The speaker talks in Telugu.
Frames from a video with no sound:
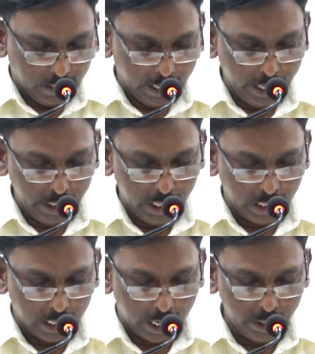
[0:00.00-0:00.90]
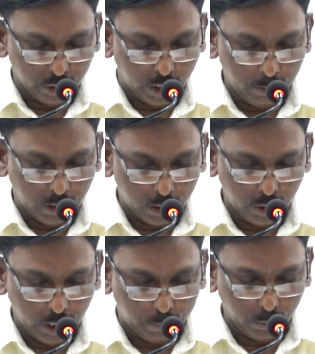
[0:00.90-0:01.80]
లేని ఏడల యుద్ధము
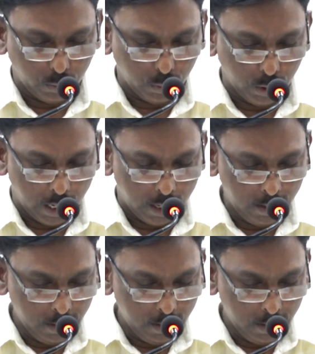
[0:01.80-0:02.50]
కలుగునప్పుడు కూడా